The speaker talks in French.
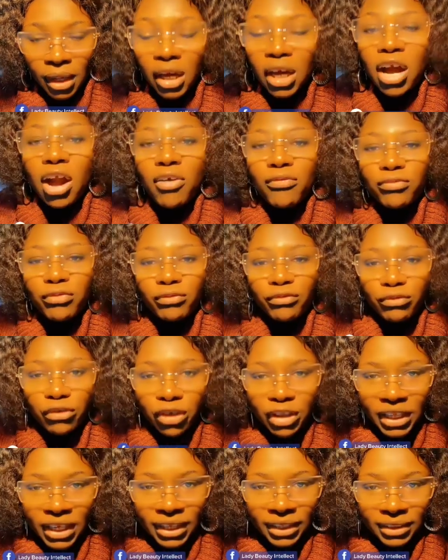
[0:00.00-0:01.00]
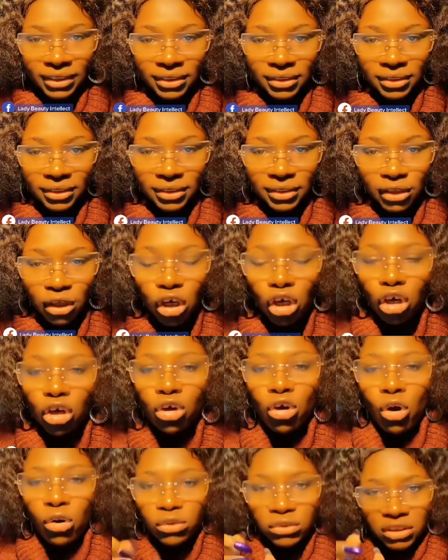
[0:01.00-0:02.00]
Quand vous venez,
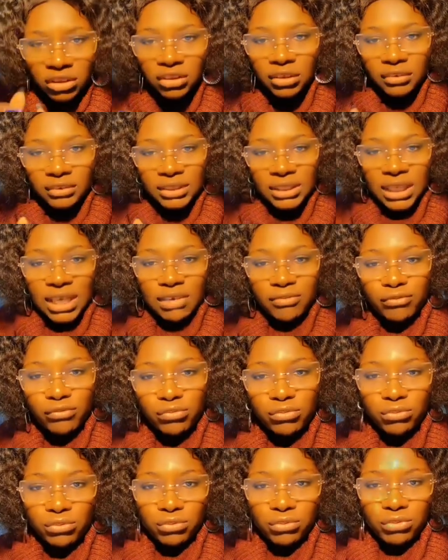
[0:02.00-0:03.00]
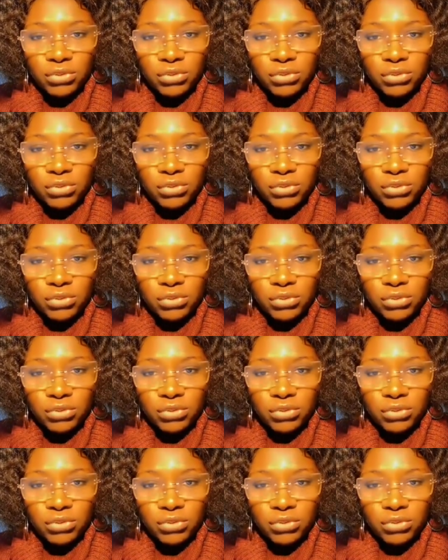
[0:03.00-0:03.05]
concentrez-vous